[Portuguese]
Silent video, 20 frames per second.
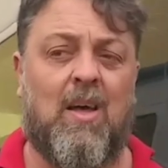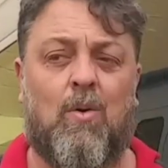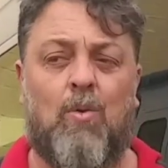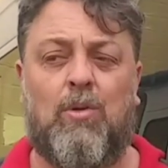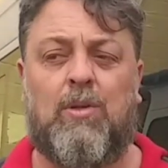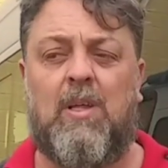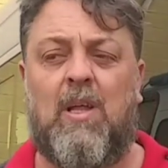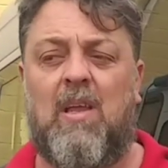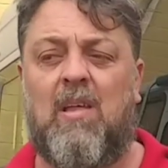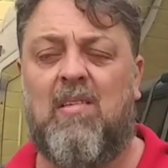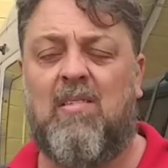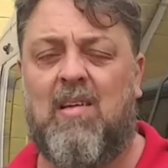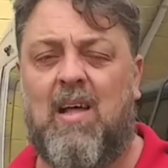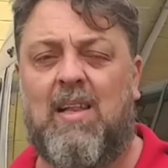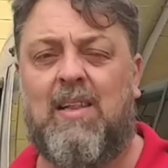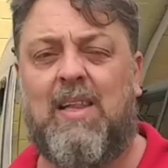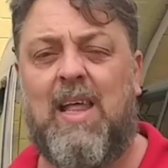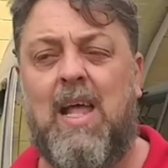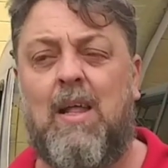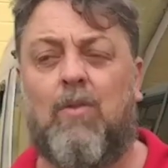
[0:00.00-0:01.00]
utilizar
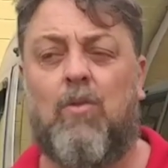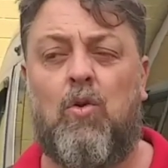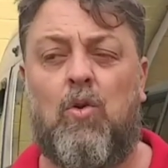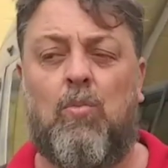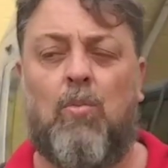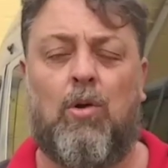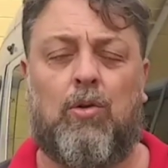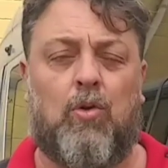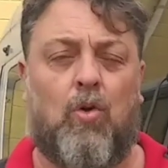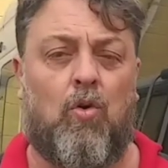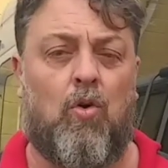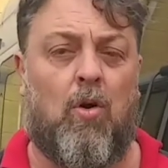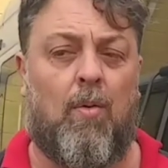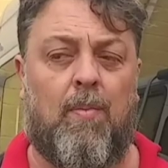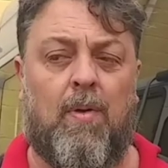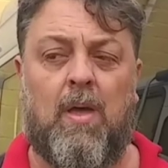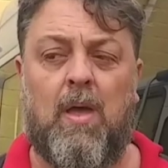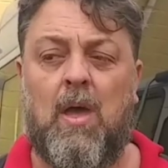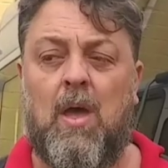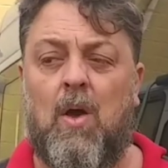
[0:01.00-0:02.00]
dentro do
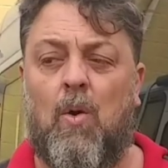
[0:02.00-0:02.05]
motorhome,